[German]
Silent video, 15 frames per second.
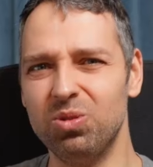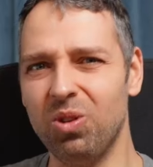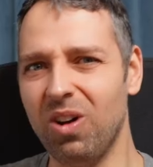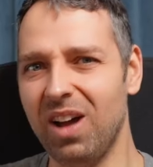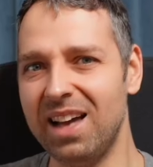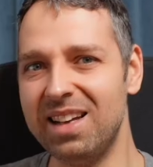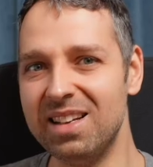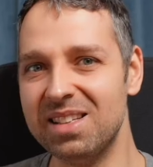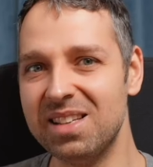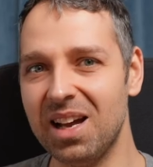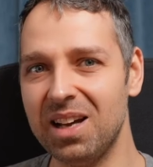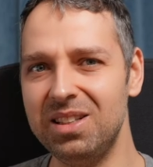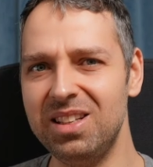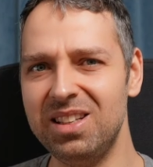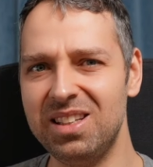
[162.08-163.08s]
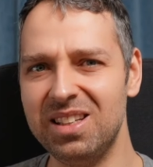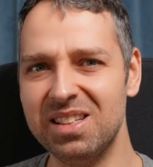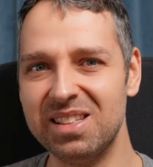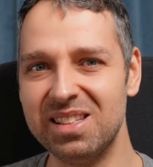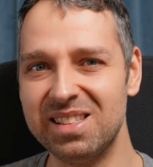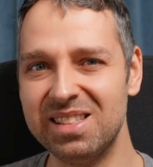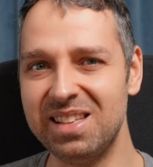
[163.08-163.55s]
noch eine Sache, die ich
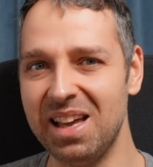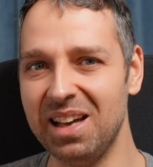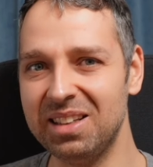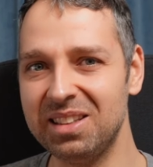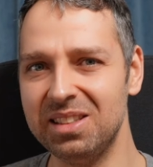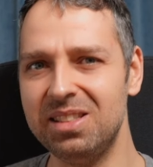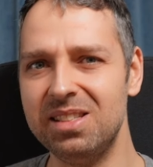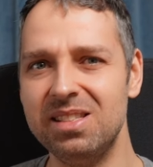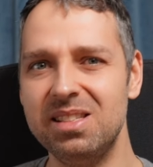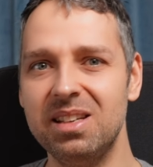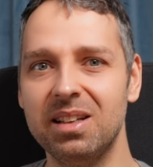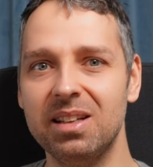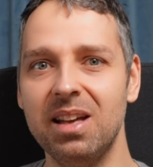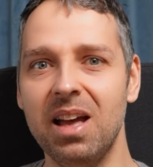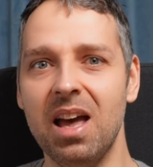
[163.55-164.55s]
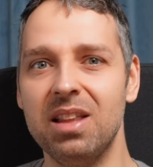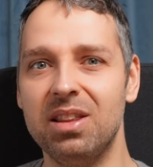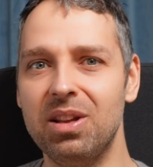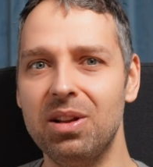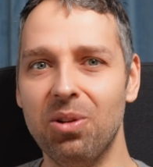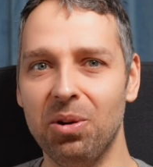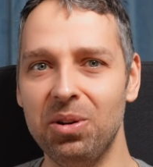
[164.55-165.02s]
hier sehr kritisiere,
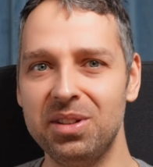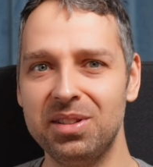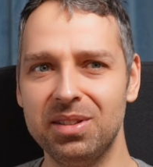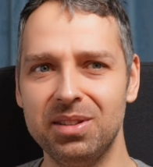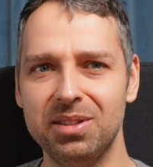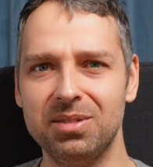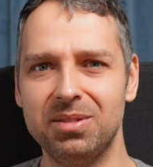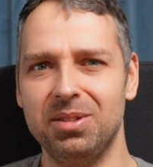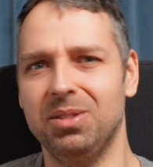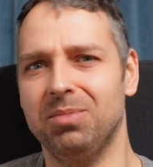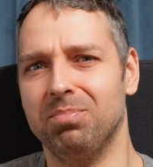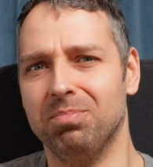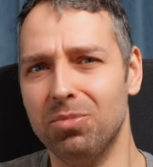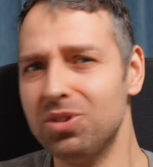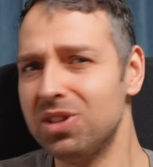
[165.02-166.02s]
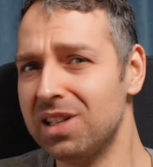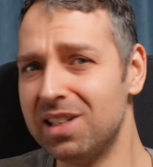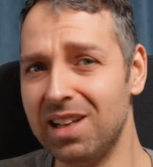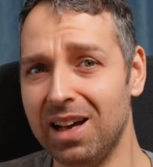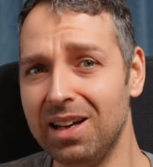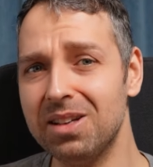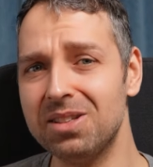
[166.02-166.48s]
die Leute muss ich
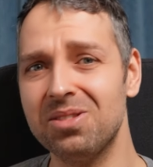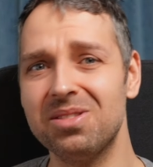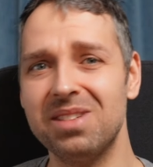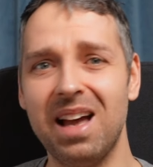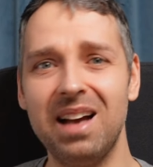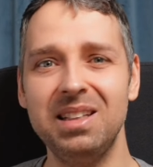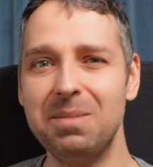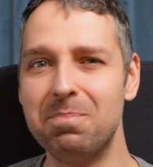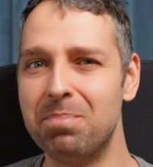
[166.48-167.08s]
leider so sagen, die